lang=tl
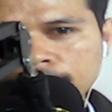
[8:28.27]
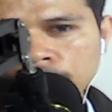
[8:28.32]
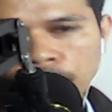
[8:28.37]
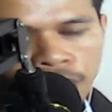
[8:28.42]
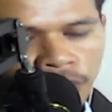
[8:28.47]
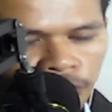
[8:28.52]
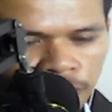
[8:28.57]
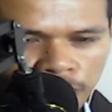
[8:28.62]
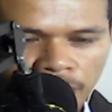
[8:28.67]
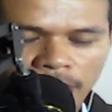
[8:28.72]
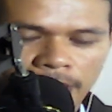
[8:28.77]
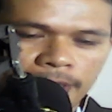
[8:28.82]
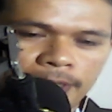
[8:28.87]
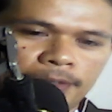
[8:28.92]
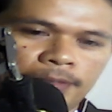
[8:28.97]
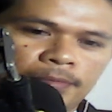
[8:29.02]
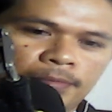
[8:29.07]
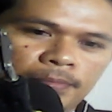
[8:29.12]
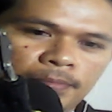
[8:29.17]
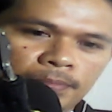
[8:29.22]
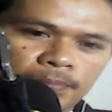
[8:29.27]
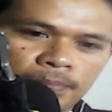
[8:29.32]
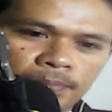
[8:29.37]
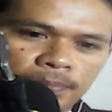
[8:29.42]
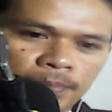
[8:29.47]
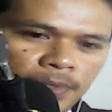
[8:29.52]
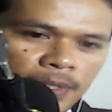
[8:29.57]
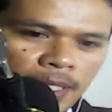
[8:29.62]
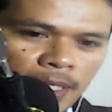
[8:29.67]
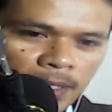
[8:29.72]
worldwide,
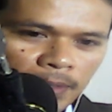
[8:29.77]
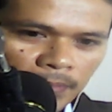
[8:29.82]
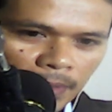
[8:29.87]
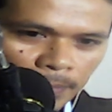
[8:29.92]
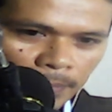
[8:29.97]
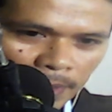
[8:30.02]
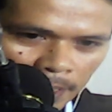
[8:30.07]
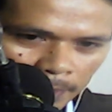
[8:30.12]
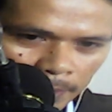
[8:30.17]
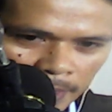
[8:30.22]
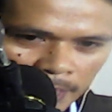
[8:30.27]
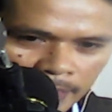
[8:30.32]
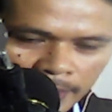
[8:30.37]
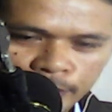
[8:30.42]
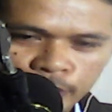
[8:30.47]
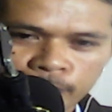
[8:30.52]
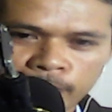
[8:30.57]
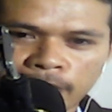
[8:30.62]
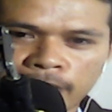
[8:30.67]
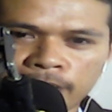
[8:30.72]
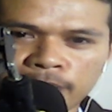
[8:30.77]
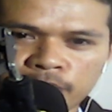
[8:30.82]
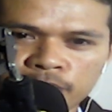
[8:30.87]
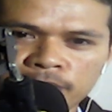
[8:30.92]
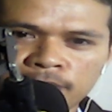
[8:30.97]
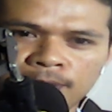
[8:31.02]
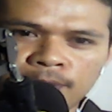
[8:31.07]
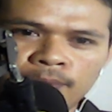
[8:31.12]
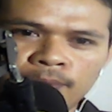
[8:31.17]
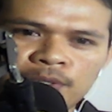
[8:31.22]
Pilipinas man o
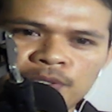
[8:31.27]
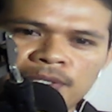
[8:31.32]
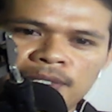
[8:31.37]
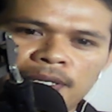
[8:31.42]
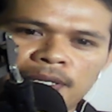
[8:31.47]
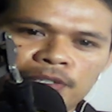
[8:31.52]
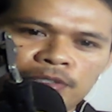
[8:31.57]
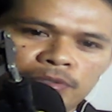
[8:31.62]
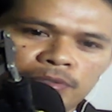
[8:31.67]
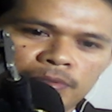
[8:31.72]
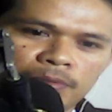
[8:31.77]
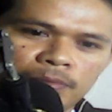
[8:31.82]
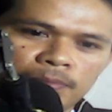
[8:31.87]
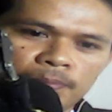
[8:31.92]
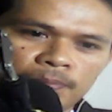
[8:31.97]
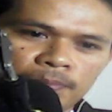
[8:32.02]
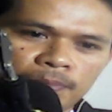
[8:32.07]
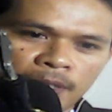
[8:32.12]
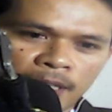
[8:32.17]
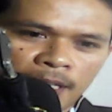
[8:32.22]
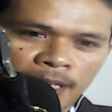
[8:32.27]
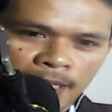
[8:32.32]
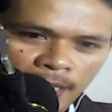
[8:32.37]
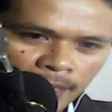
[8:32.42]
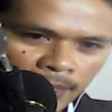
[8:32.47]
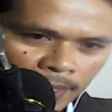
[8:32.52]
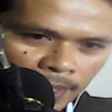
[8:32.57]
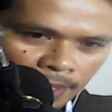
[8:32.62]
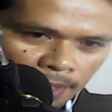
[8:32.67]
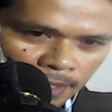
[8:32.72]
sa gawa sa nasod nga
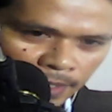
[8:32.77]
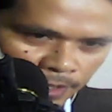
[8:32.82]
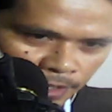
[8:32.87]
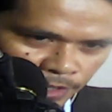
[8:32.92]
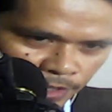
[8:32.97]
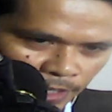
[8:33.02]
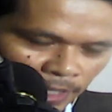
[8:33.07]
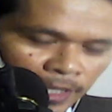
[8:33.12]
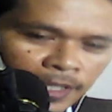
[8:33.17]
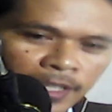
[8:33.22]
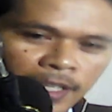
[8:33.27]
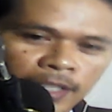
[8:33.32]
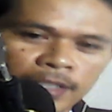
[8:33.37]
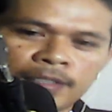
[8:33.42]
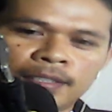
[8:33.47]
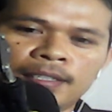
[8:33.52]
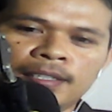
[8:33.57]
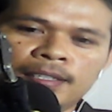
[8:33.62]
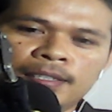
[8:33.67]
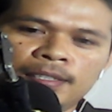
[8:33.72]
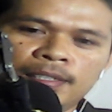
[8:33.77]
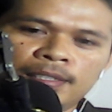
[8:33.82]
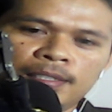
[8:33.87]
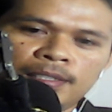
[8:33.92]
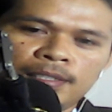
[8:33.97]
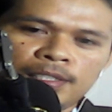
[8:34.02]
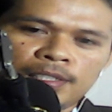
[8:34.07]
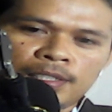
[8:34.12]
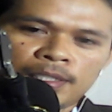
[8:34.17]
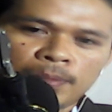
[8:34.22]
nagasinggit
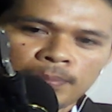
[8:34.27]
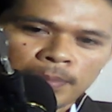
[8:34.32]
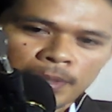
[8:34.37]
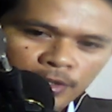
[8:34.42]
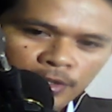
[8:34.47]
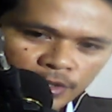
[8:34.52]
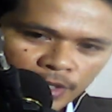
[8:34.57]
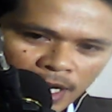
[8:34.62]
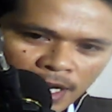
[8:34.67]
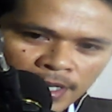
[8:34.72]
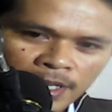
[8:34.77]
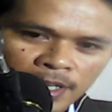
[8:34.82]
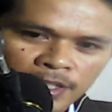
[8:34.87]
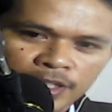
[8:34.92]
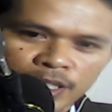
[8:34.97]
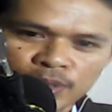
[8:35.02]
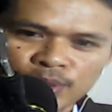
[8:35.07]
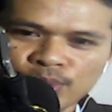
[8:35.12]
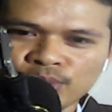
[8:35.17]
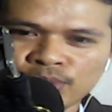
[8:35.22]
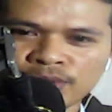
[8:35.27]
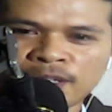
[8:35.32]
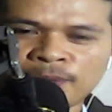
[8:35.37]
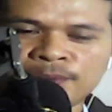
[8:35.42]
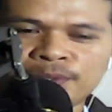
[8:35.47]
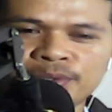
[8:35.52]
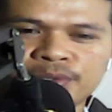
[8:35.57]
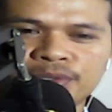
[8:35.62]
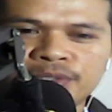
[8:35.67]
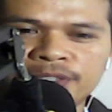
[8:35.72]
sa minsahi sa tulog ka
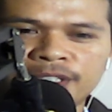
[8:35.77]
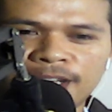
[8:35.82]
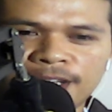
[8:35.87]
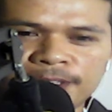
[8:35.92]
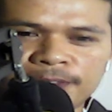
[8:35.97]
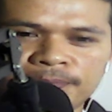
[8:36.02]
manulunda.